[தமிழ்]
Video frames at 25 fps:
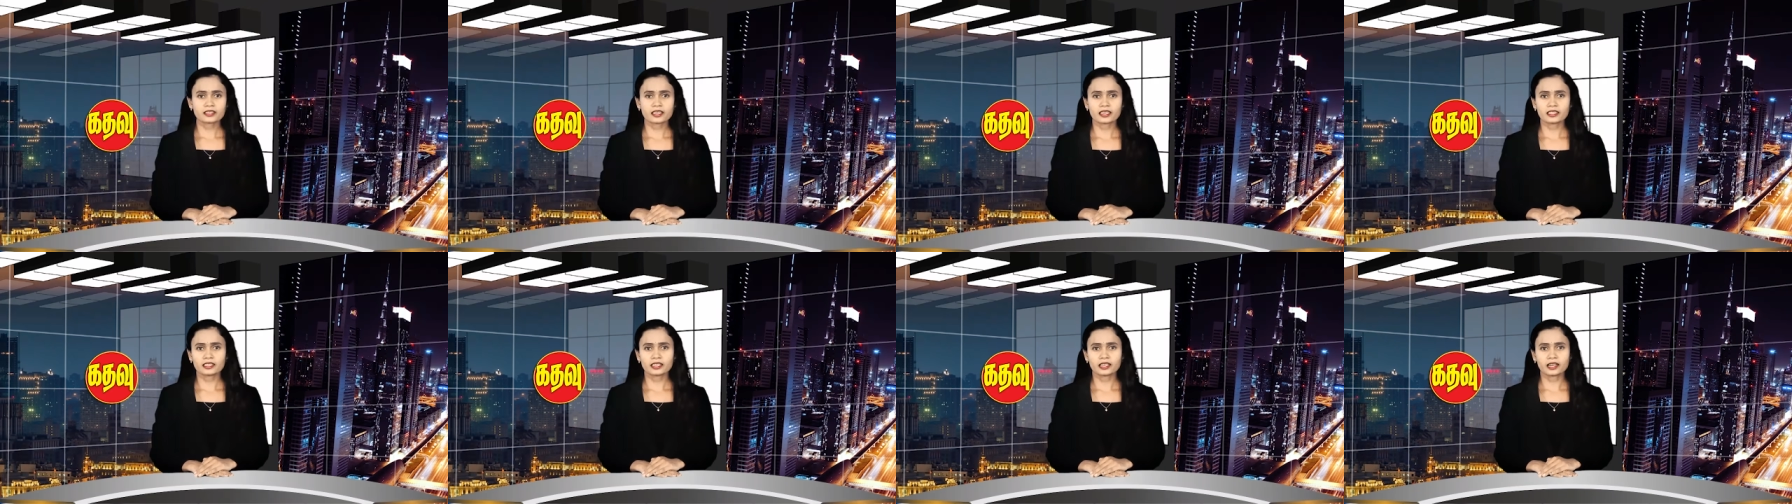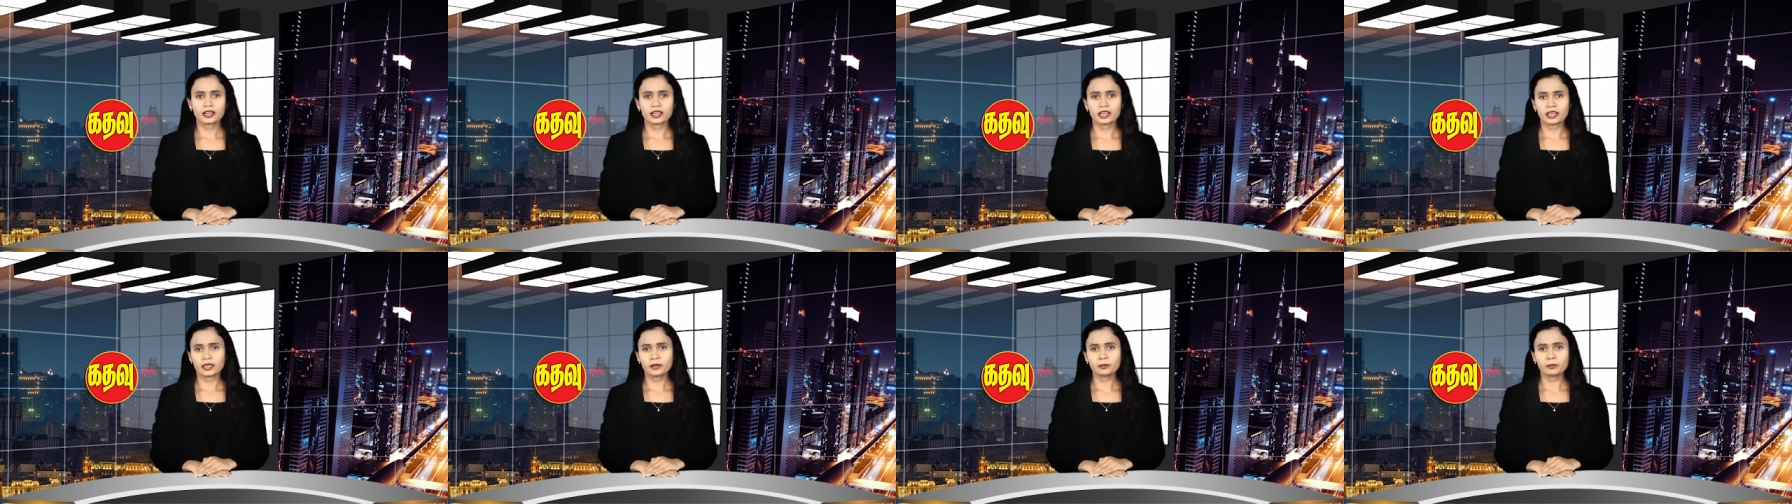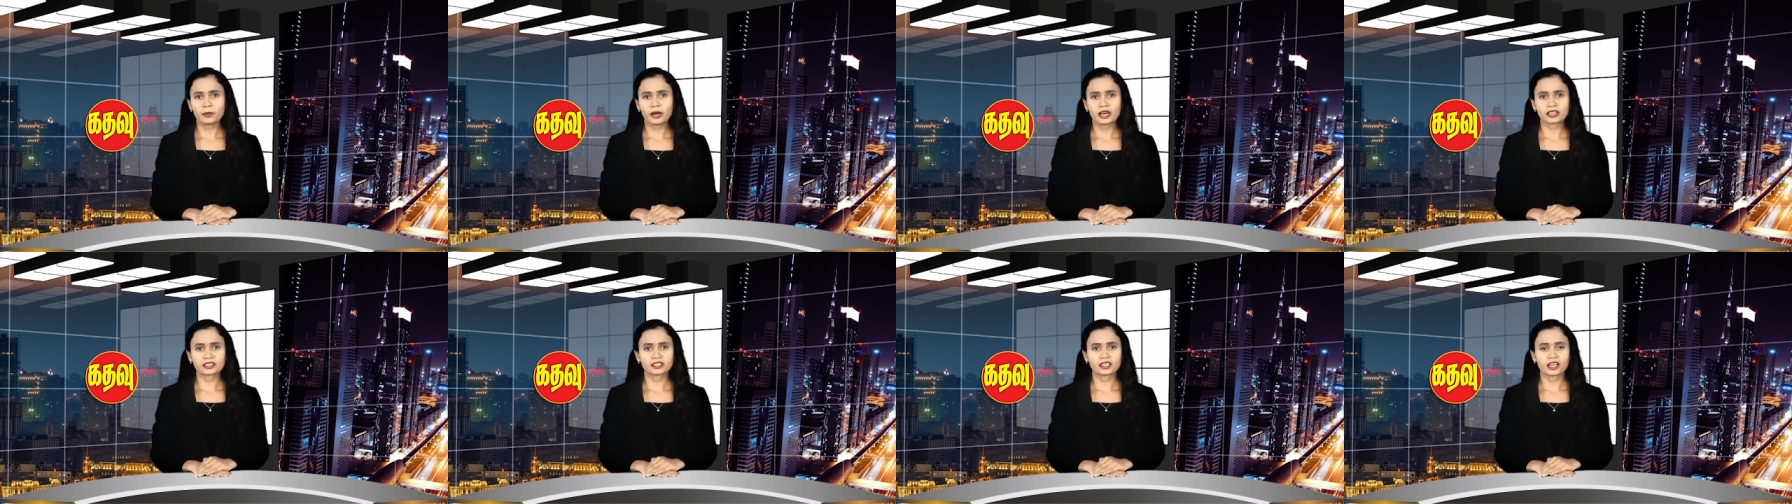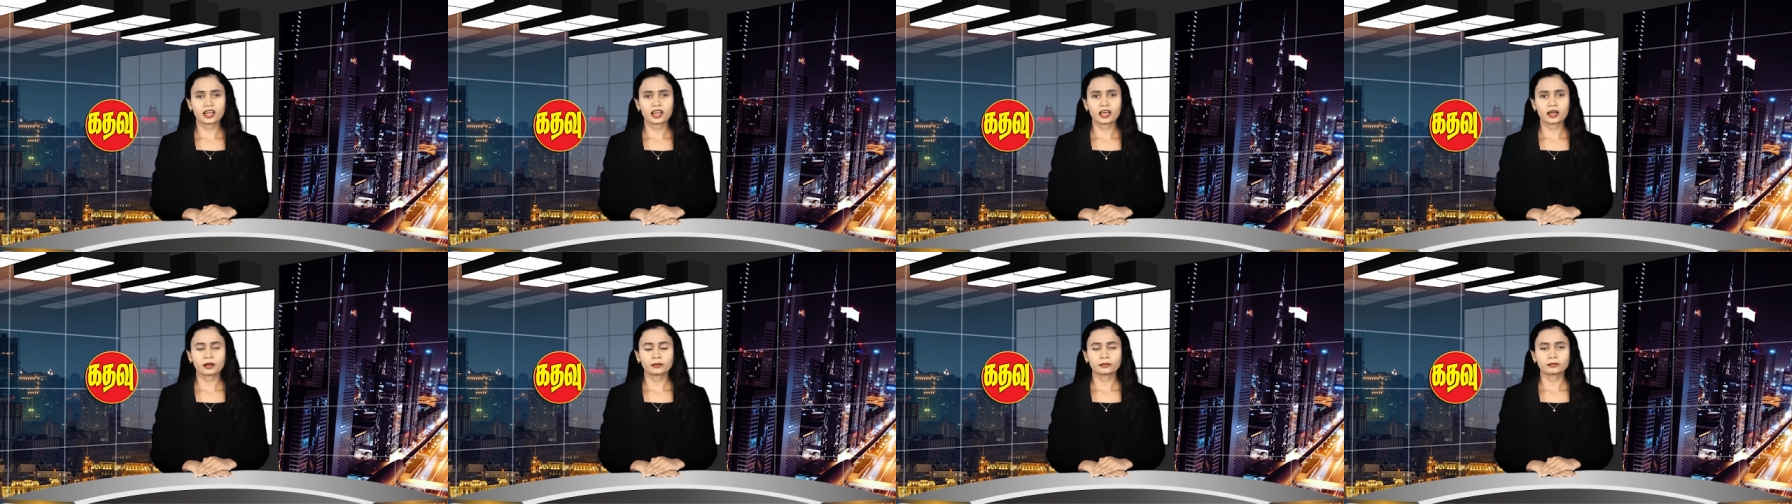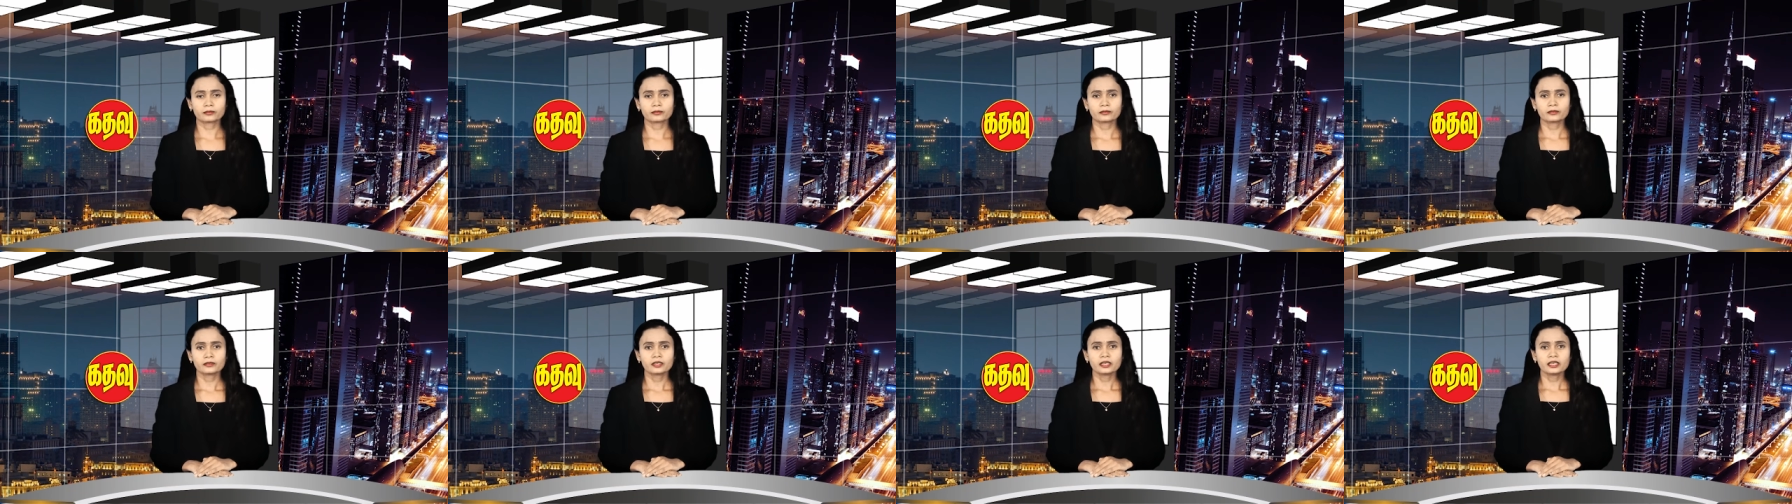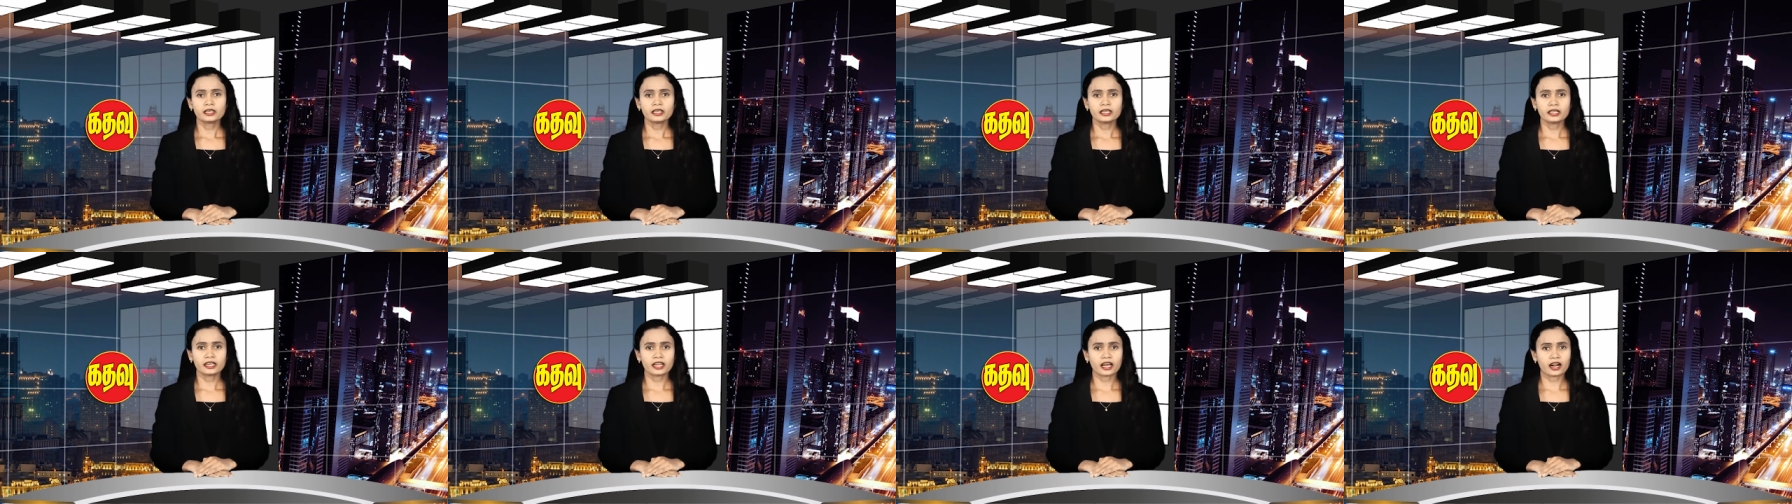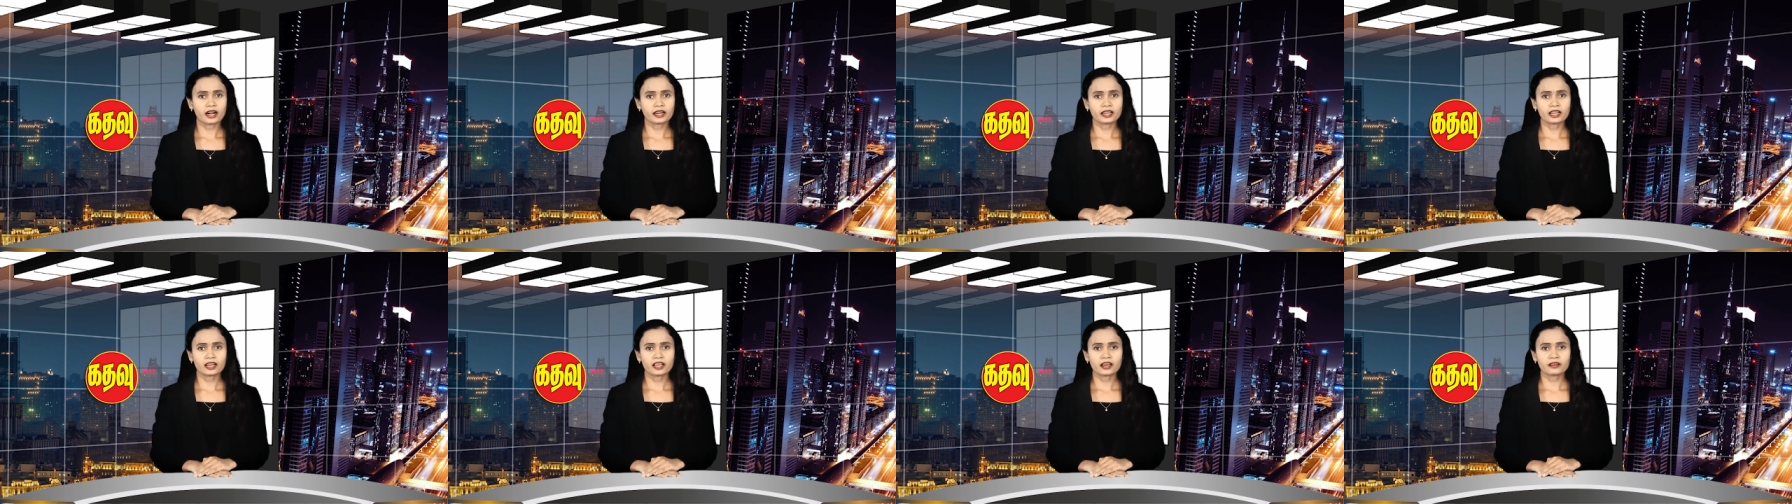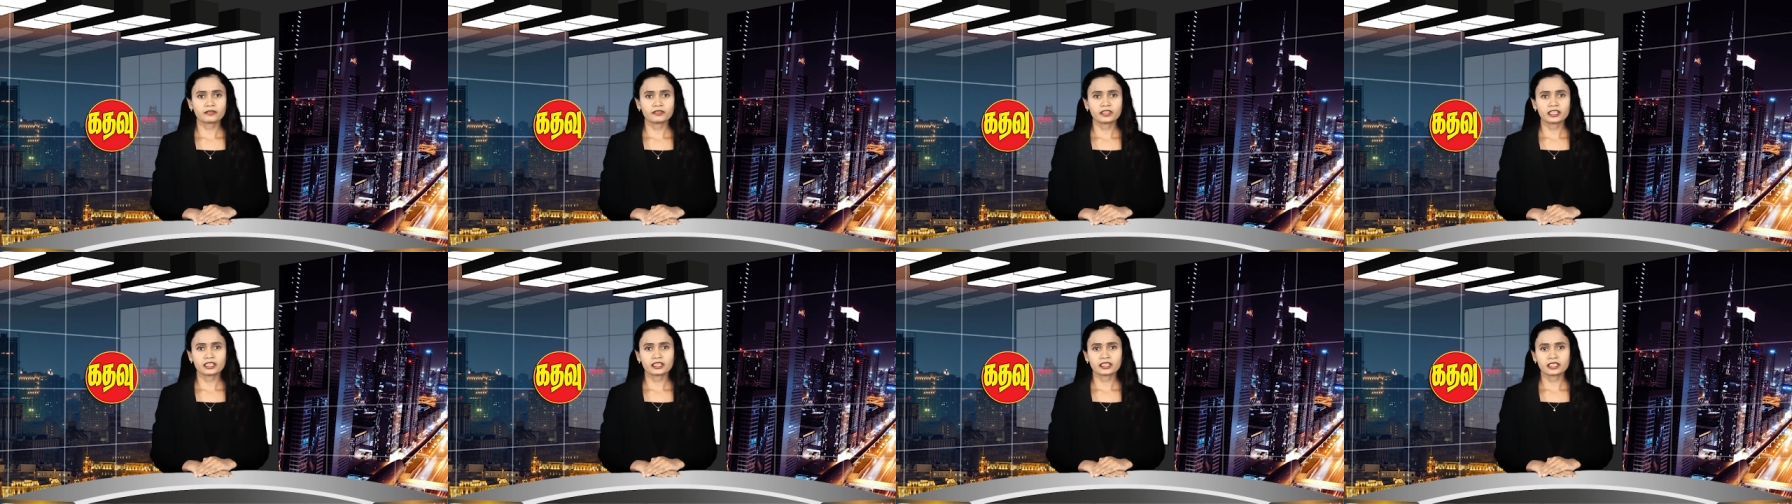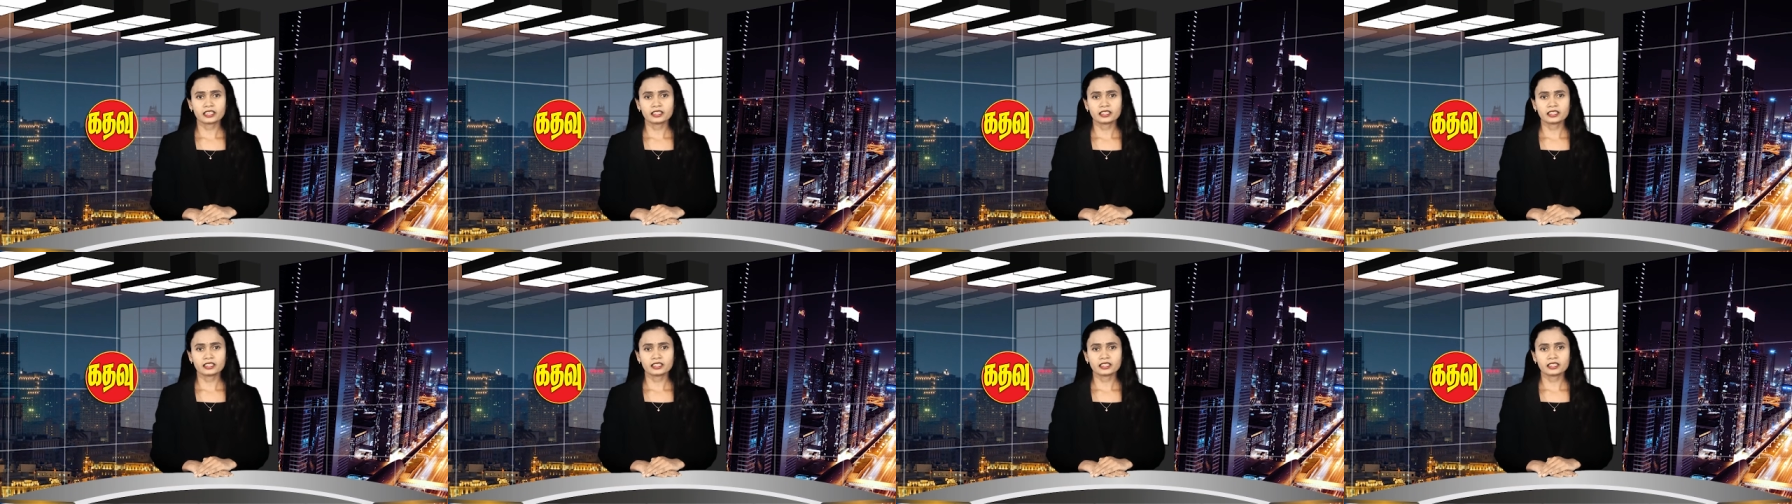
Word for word: செய்திகளை பார்க்கலாம் நாடளாவிய